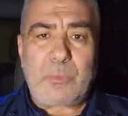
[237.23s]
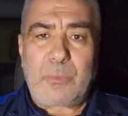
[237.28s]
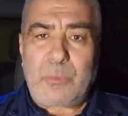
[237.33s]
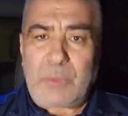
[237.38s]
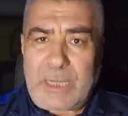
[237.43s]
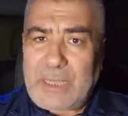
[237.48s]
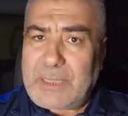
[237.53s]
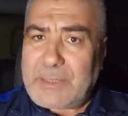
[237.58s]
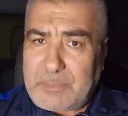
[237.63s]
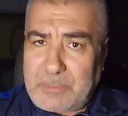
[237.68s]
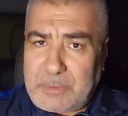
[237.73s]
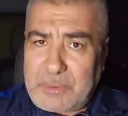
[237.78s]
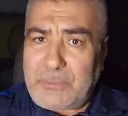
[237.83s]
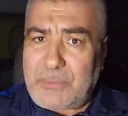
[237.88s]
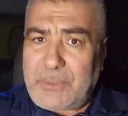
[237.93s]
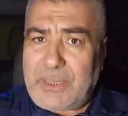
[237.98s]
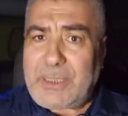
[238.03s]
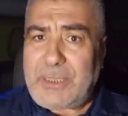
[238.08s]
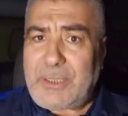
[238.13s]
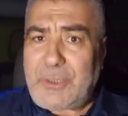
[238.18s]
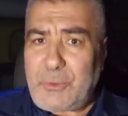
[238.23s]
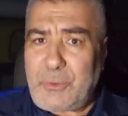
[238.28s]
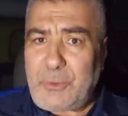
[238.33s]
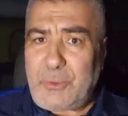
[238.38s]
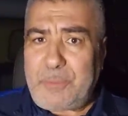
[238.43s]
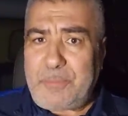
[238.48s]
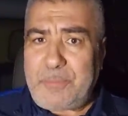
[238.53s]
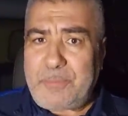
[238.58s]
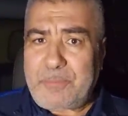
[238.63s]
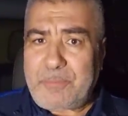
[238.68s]
وهذا بالفعل
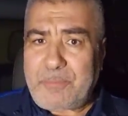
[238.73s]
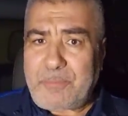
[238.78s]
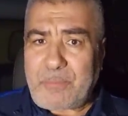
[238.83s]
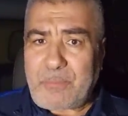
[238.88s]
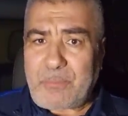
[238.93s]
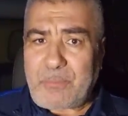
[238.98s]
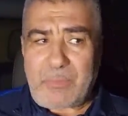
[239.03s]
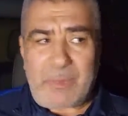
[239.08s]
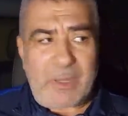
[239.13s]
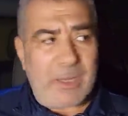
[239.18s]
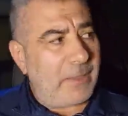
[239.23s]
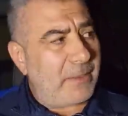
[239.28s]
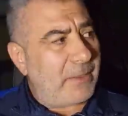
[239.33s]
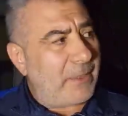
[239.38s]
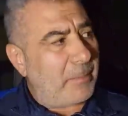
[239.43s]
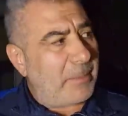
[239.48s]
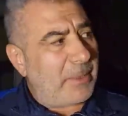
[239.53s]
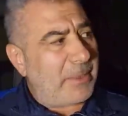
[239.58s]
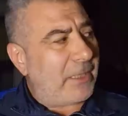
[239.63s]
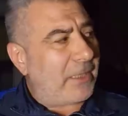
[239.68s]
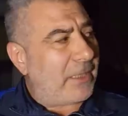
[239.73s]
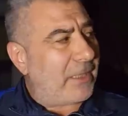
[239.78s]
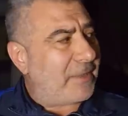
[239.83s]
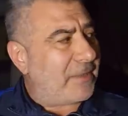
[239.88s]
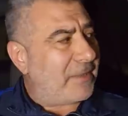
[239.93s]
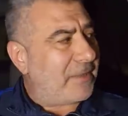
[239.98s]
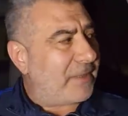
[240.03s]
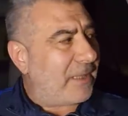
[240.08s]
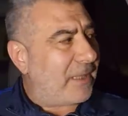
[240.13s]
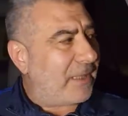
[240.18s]
اليوم عندما نرى
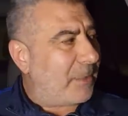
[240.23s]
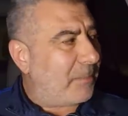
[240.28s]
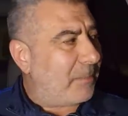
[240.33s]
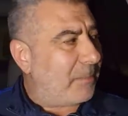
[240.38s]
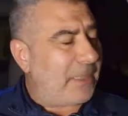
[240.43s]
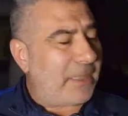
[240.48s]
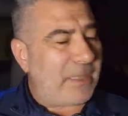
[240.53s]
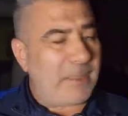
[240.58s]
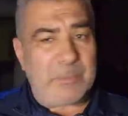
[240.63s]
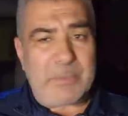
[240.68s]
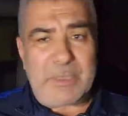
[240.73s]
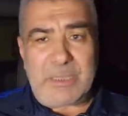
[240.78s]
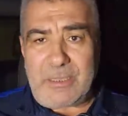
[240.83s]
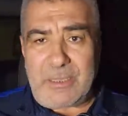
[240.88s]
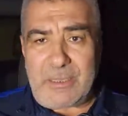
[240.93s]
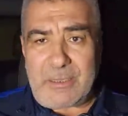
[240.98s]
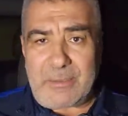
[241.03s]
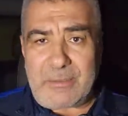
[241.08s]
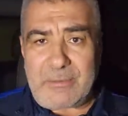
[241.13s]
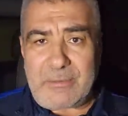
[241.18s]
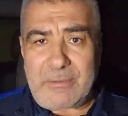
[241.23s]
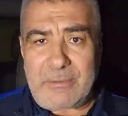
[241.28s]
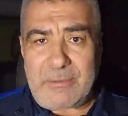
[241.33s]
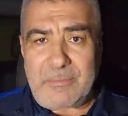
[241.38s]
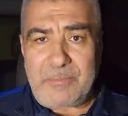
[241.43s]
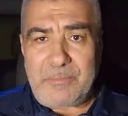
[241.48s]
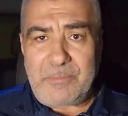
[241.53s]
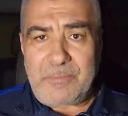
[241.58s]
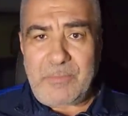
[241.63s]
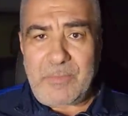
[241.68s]
إنسان يملك المليارات
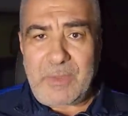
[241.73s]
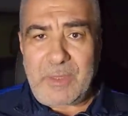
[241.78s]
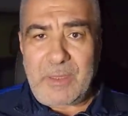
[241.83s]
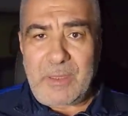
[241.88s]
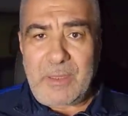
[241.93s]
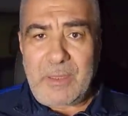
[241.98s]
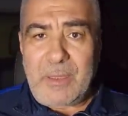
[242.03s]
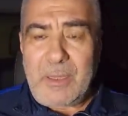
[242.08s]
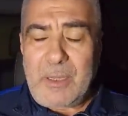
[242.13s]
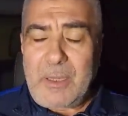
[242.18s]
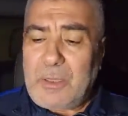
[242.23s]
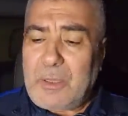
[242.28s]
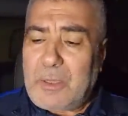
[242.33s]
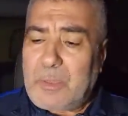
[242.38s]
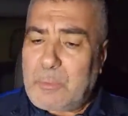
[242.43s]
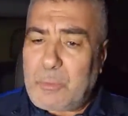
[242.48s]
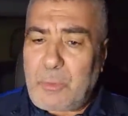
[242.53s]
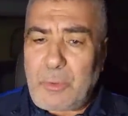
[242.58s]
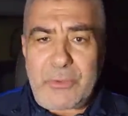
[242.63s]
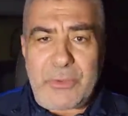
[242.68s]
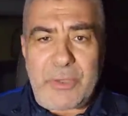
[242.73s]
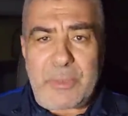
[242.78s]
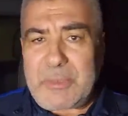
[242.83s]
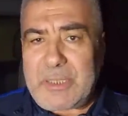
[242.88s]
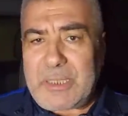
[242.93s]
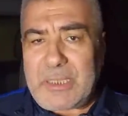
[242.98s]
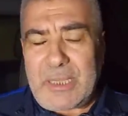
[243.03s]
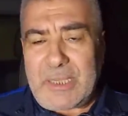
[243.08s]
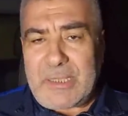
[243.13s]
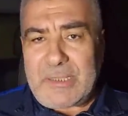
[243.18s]

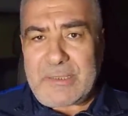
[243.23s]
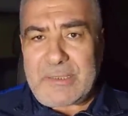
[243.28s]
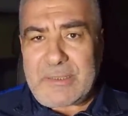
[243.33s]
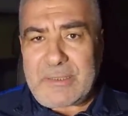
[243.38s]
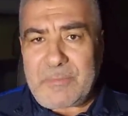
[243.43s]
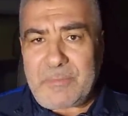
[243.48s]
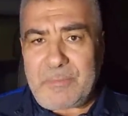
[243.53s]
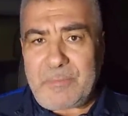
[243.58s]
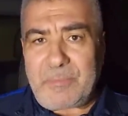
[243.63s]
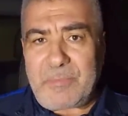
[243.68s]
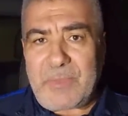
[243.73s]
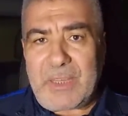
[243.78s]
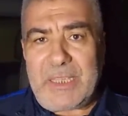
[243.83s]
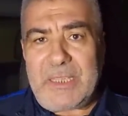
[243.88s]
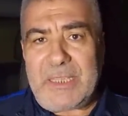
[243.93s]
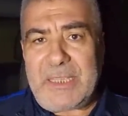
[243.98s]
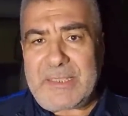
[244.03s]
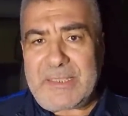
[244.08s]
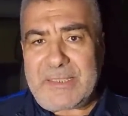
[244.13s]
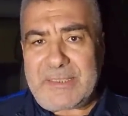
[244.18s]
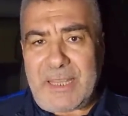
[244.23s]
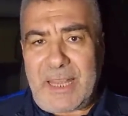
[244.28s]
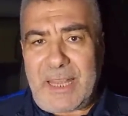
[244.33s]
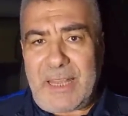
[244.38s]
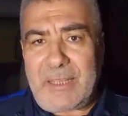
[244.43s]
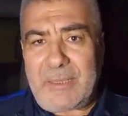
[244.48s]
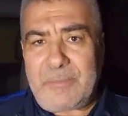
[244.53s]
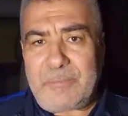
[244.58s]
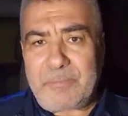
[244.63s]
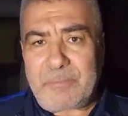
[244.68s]
معظم الناس
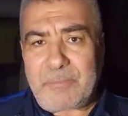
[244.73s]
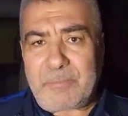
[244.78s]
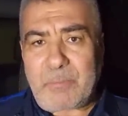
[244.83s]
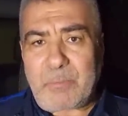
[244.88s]
يسعى